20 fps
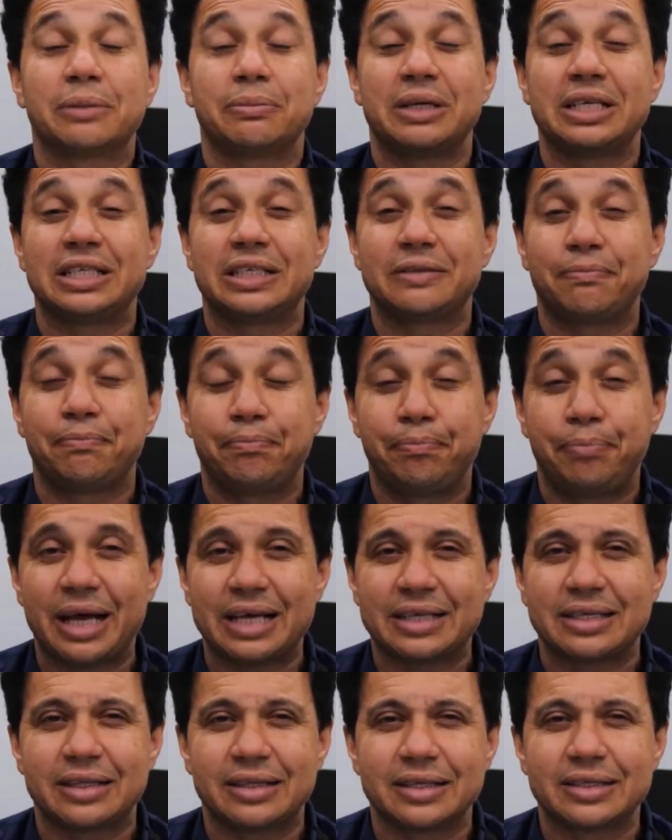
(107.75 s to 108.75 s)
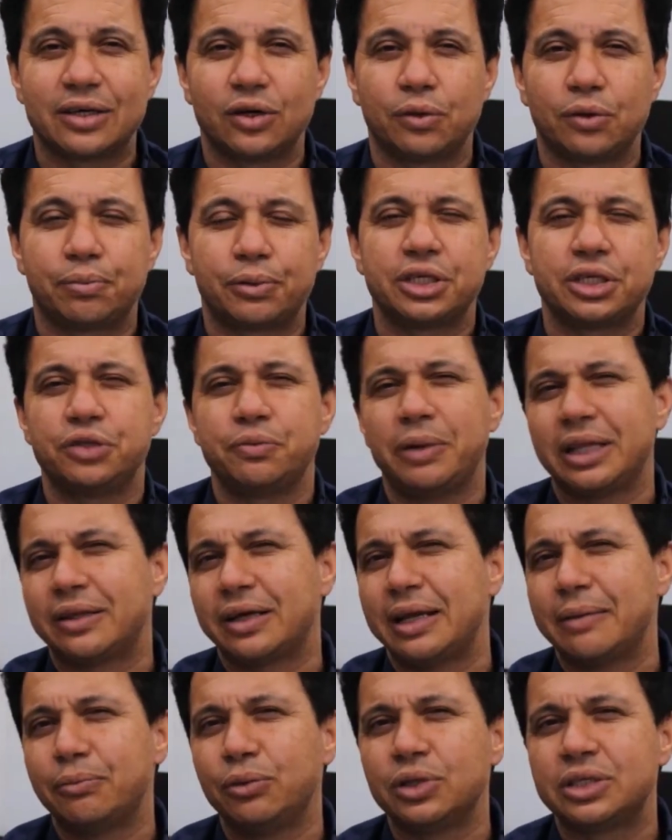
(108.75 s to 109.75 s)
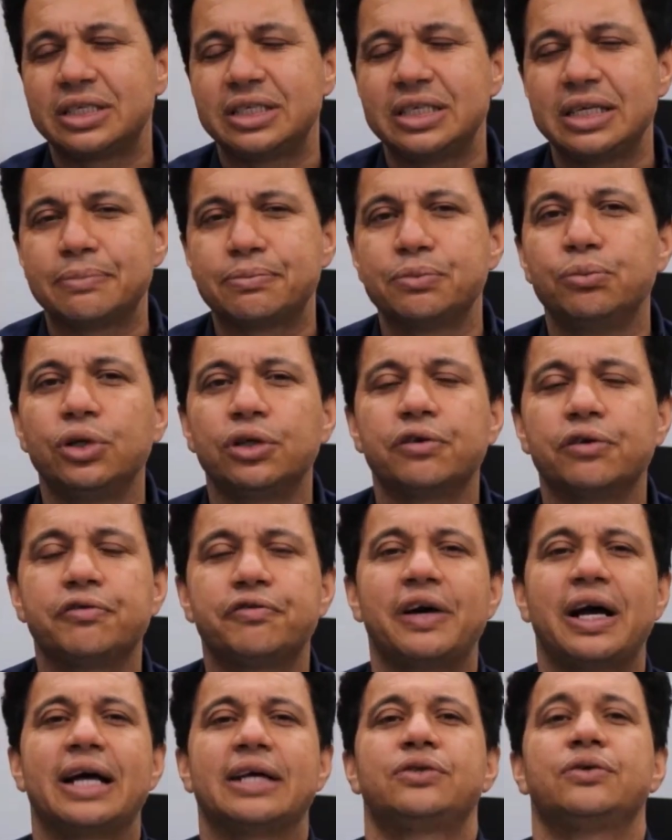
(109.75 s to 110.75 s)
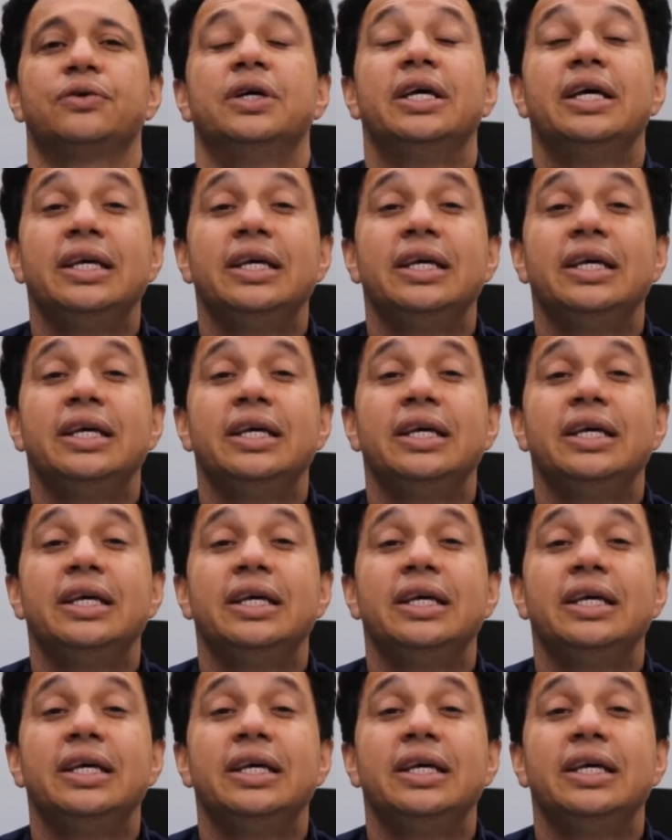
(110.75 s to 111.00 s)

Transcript: Mas presta atenção no procedimento, ele é muito simples, muito fácil.